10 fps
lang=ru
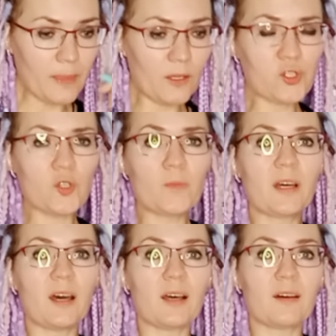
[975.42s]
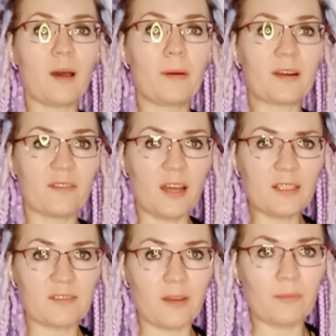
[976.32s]
чтобы оборвать
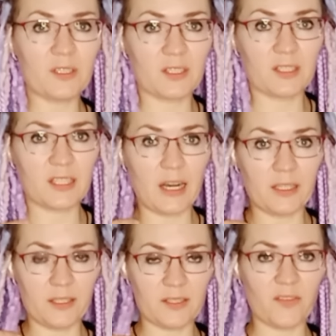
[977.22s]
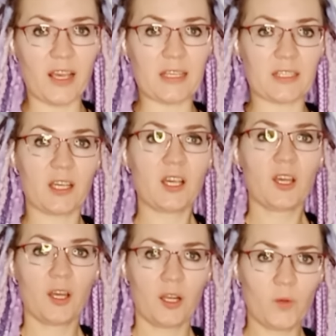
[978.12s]
с вами социальные связи.
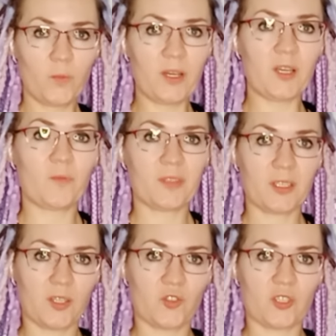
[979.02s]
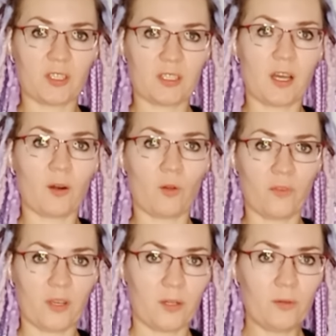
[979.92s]
Любые психически
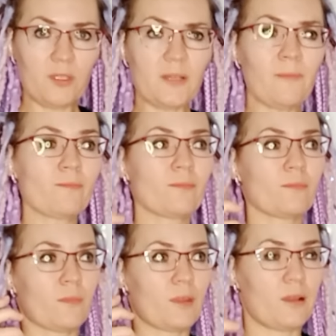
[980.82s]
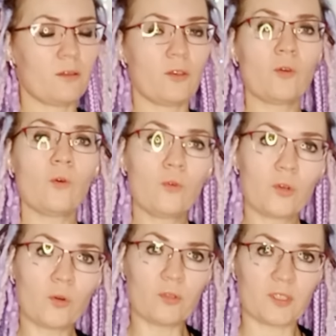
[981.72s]
здоровые люди для нее
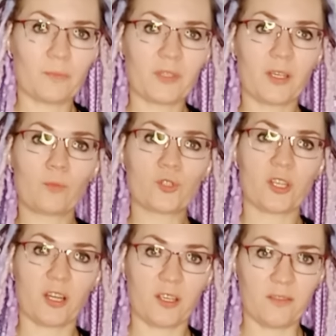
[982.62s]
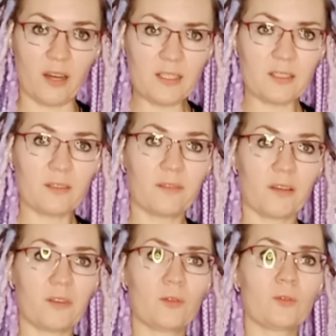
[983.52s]
угроза, потому что они вас
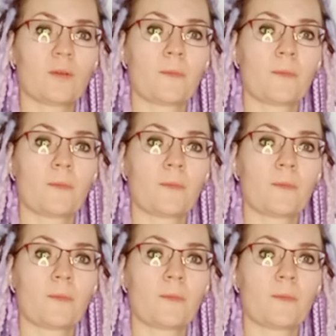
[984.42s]
выведут